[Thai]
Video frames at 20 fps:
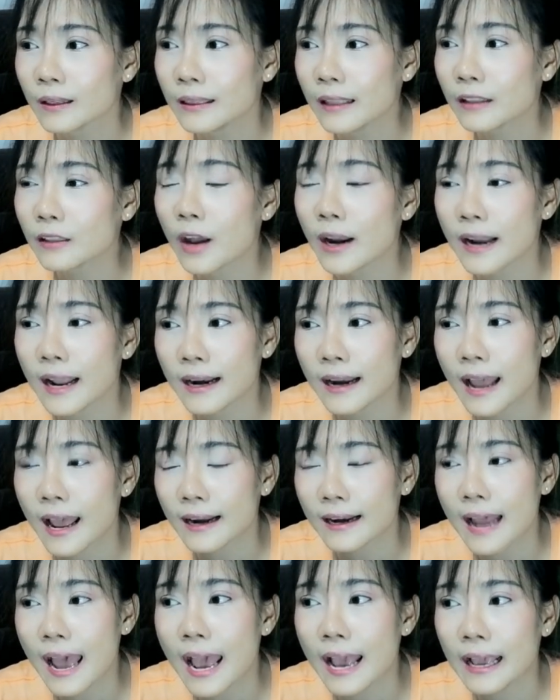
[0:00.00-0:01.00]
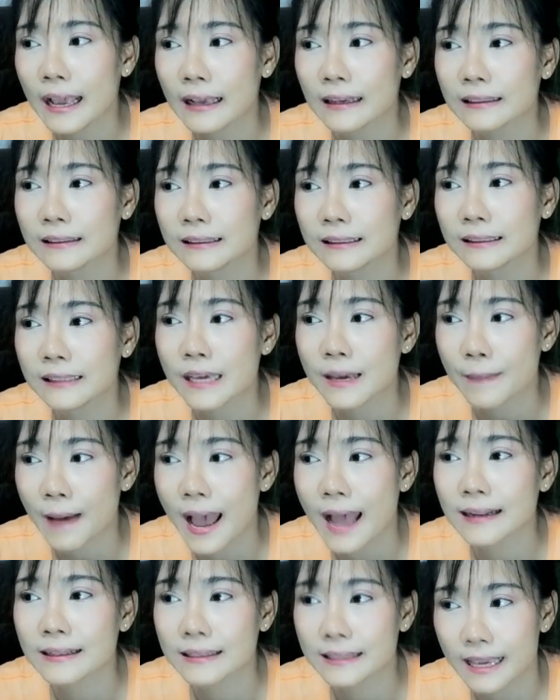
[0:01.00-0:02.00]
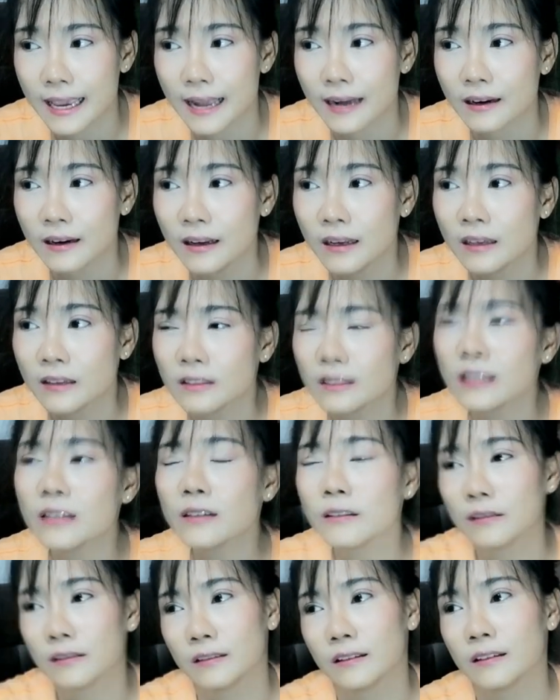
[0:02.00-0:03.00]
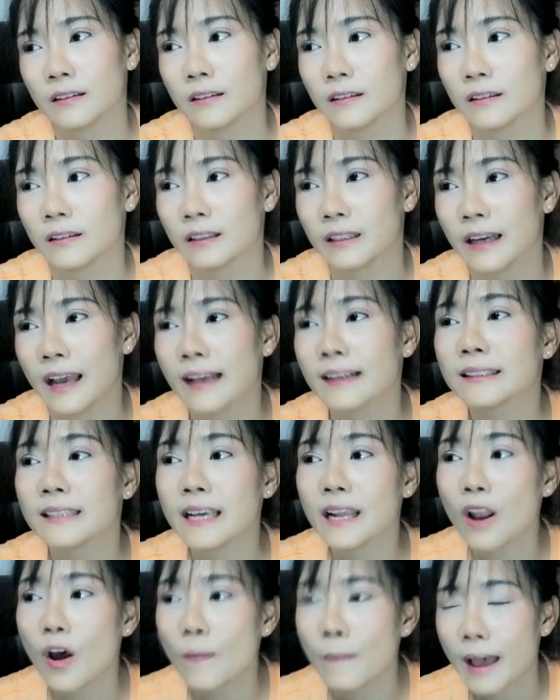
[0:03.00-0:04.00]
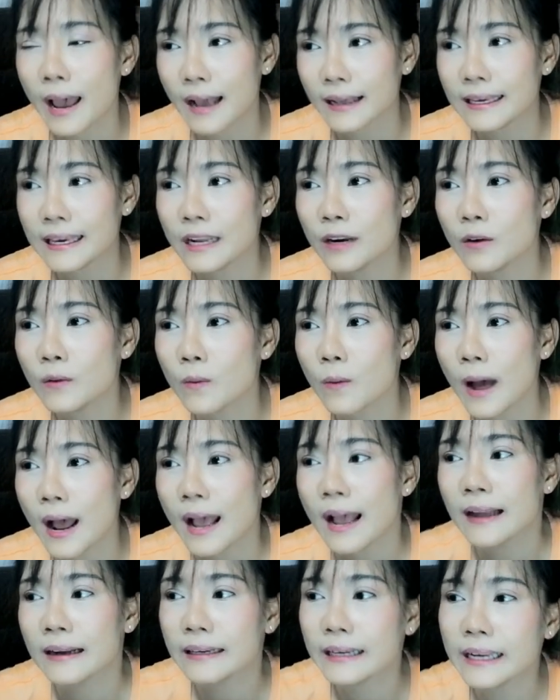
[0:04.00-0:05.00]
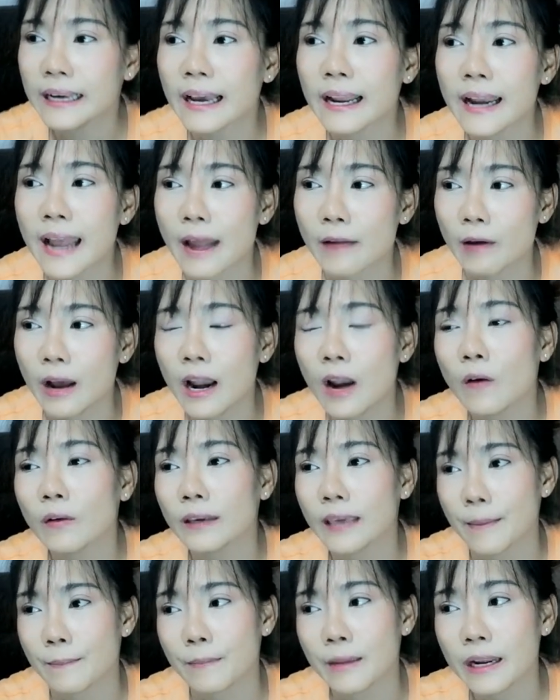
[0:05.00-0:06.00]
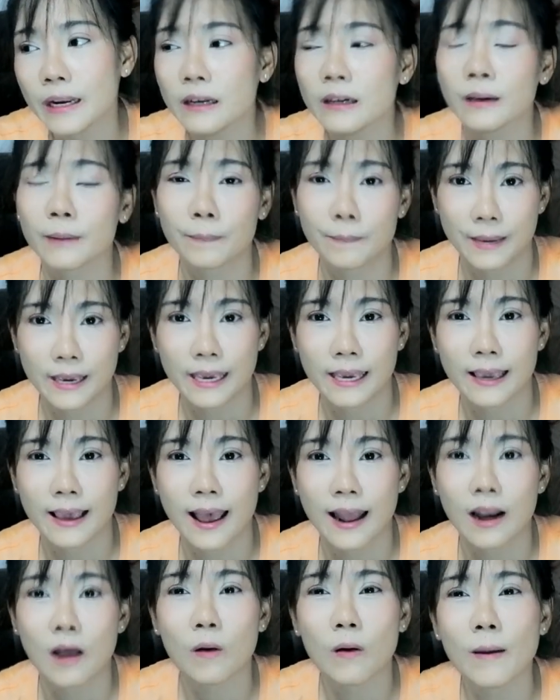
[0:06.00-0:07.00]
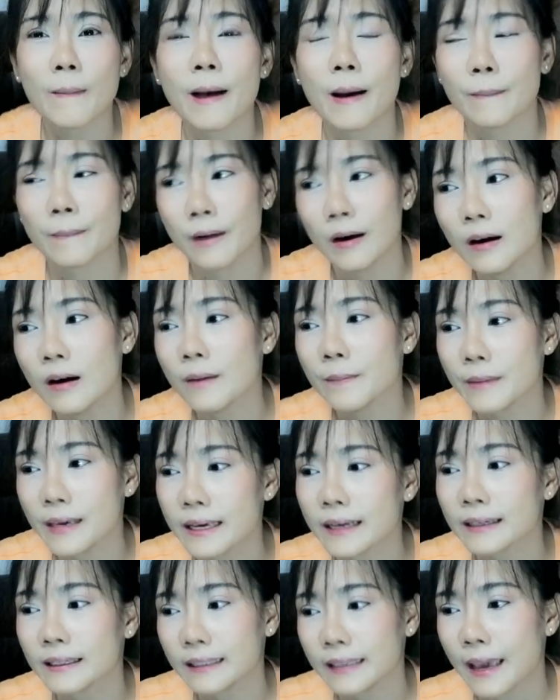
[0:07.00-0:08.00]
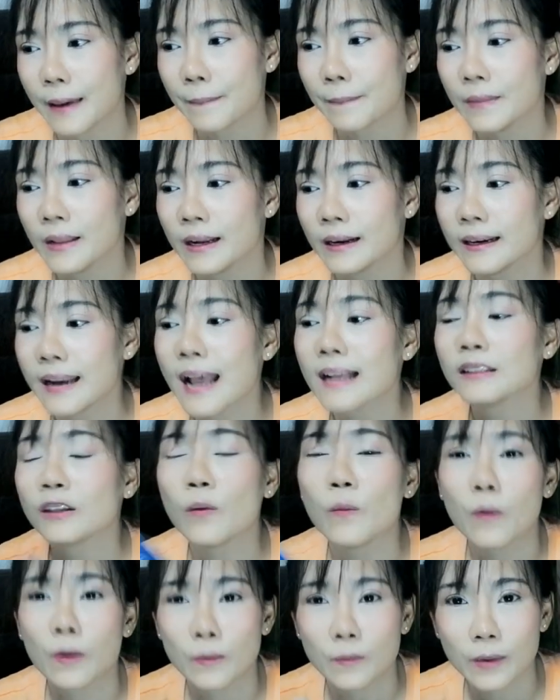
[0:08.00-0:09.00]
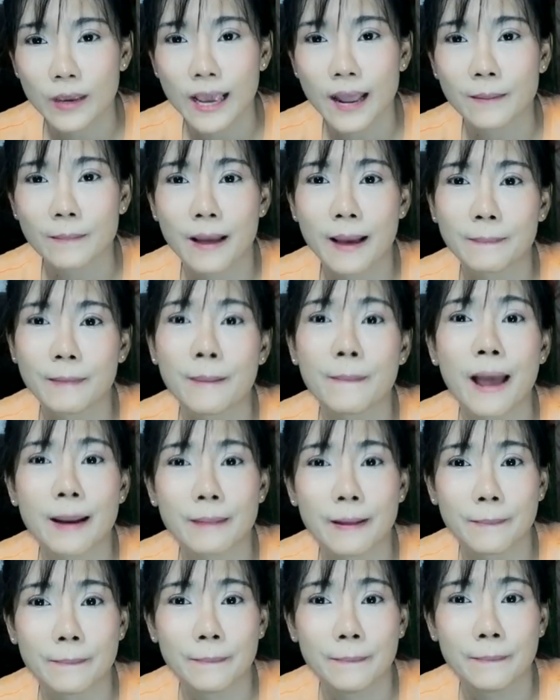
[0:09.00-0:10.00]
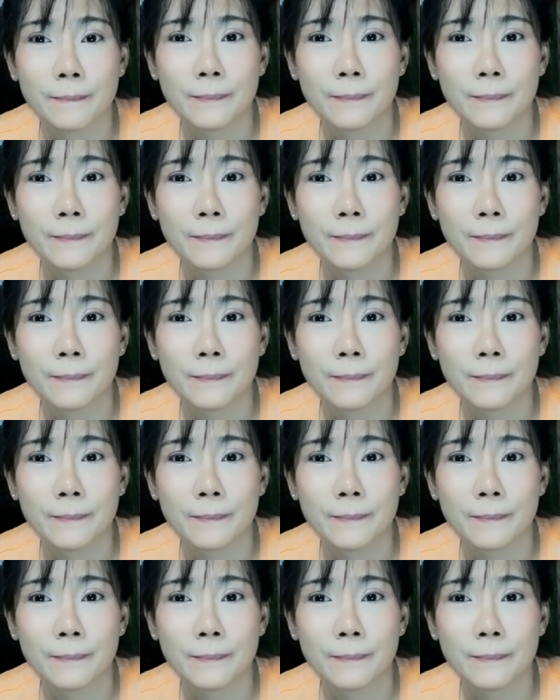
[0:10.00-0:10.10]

แล้วตอนนั้นอะได้4,007ซึ่งแองจี้เรามาคิดดูอะนี่ขนาดว่าเราเก็บไม่ถึงปีอะเราก็แบบเออมีเงินเก็บน่าจะวนเวียนมาประมาณแบบ